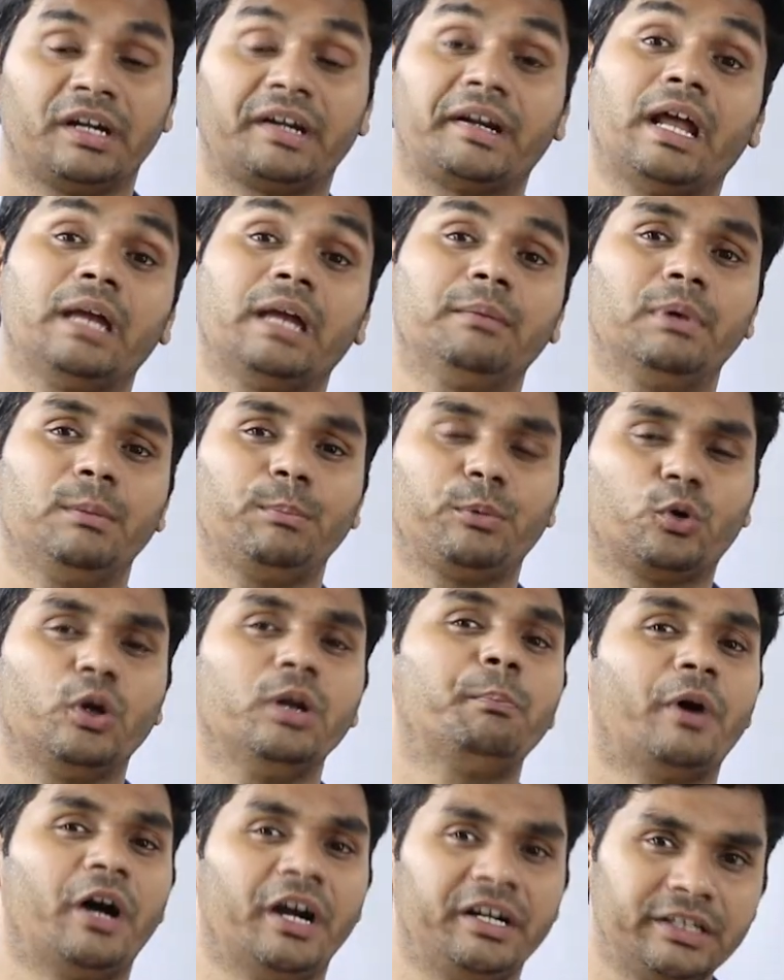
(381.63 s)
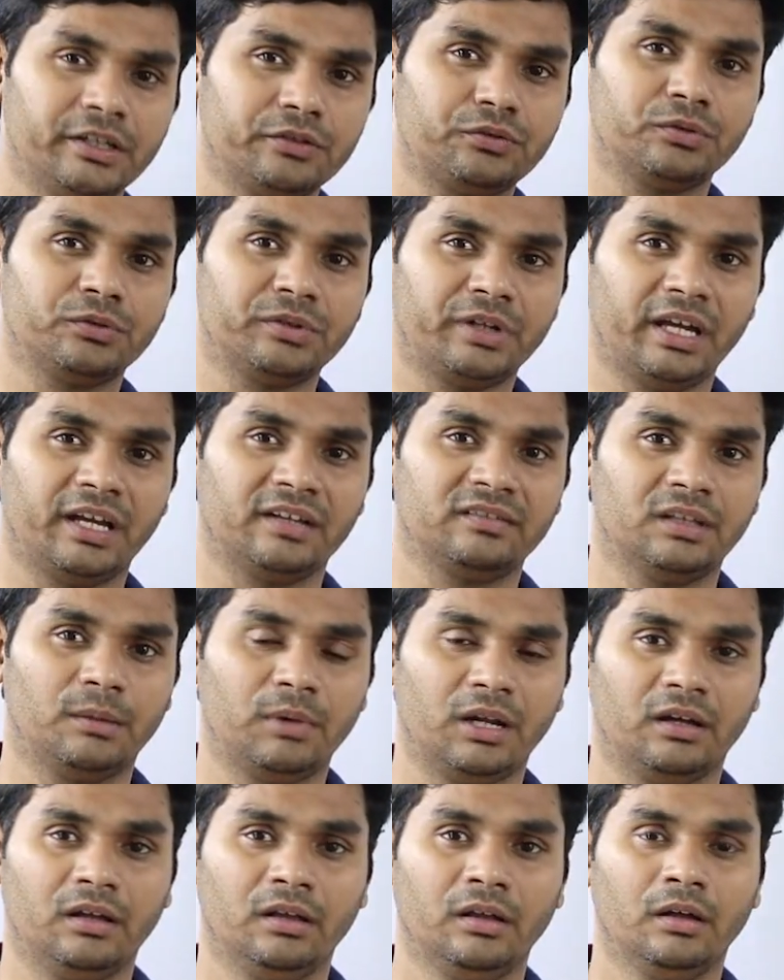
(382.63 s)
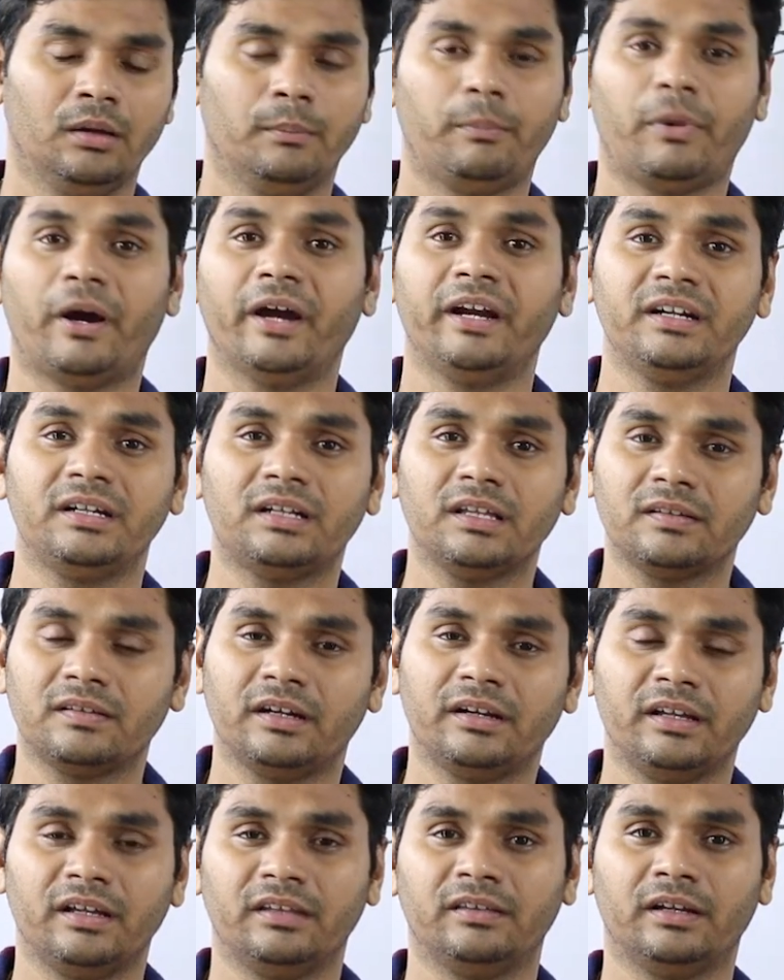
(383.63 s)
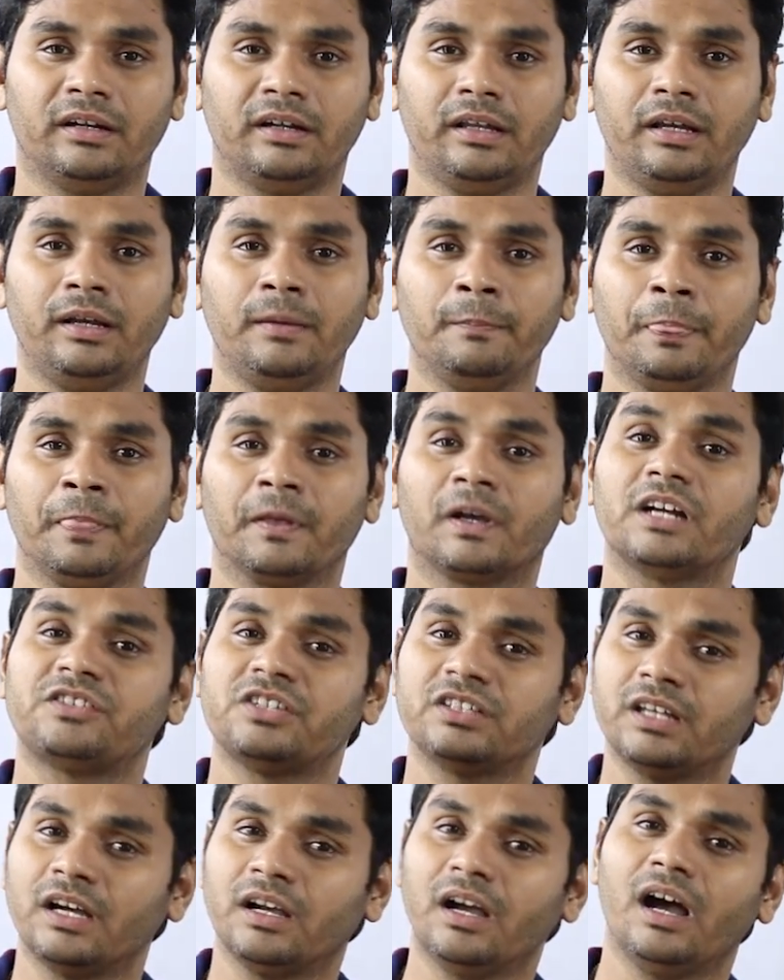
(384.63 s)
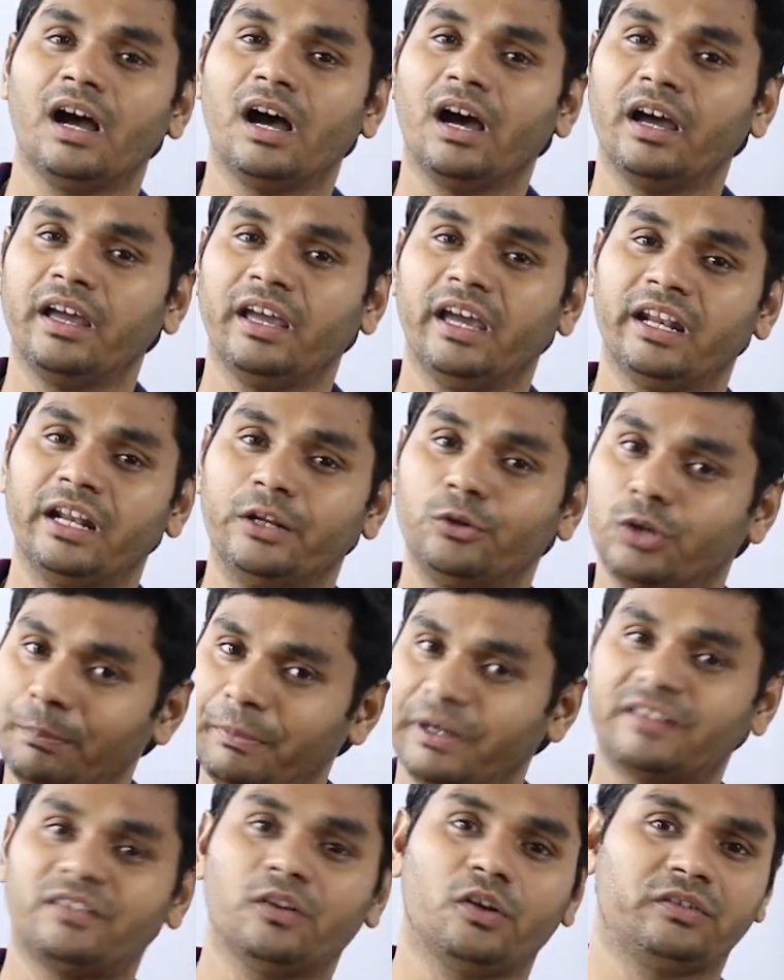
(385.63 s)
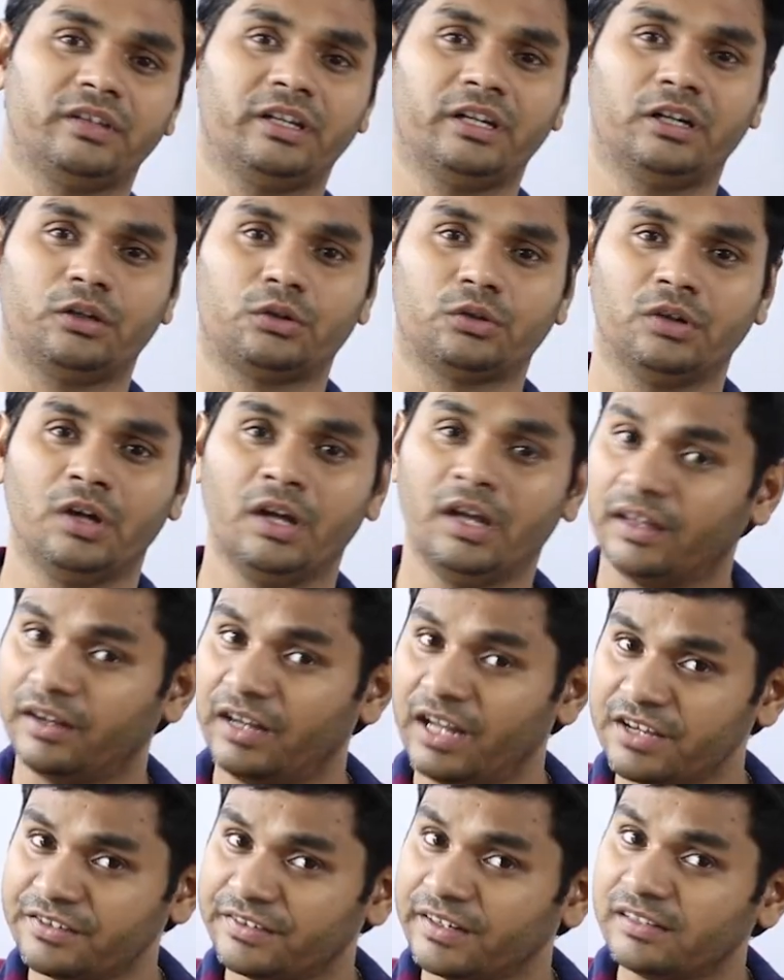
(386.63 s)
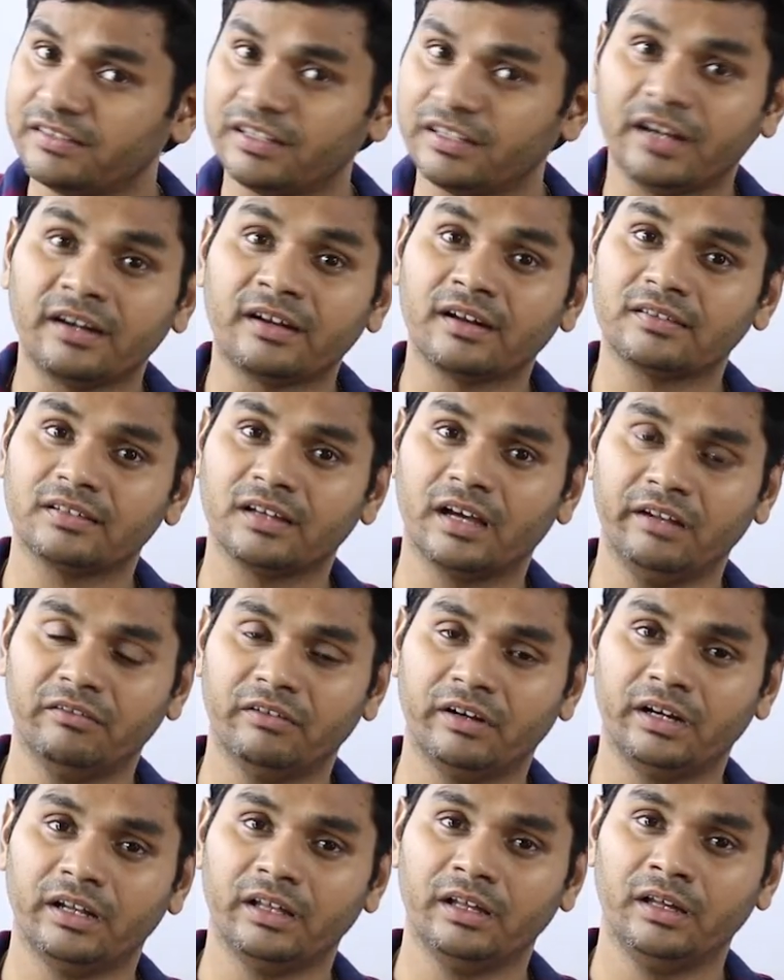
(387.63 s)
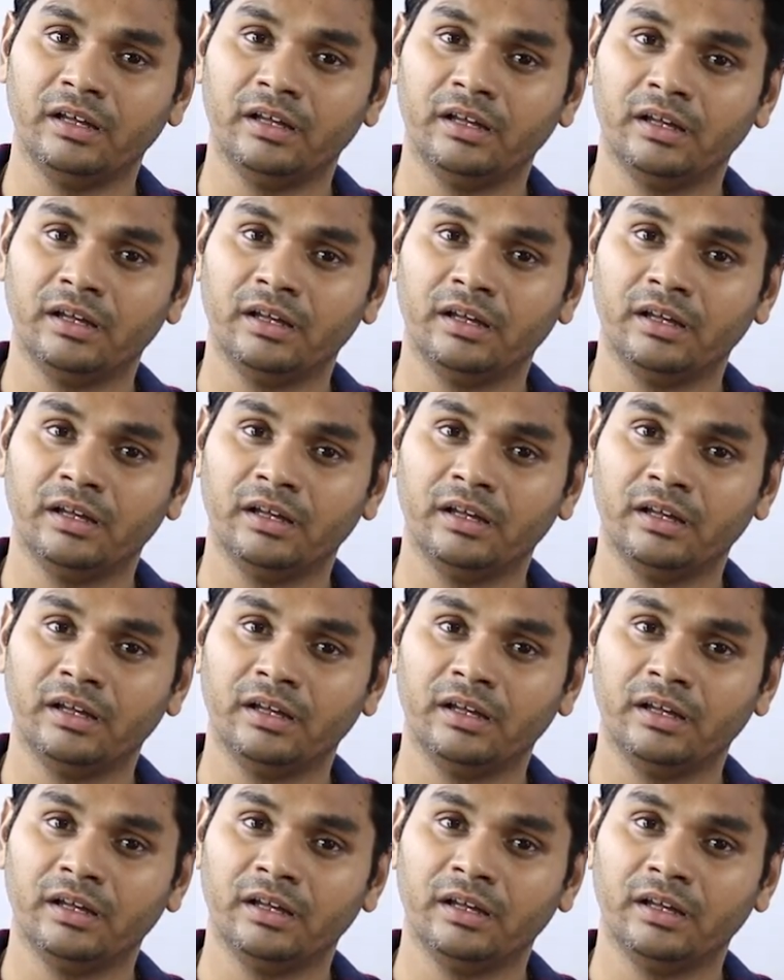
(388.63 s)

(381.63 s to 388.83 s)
ట్రైబల్ కొన్ని పాయింటర్స్ ఉంటాయి ఎగ్జామ్లో పాయింటర్స్ అంటే ఏంటంటే ఖచ్చితంగా ఆ ఏరియా నుండి బిట్స్ వస్తాయన్నట్టు నేషనల్ సెంటర్స్ కానివ్వండి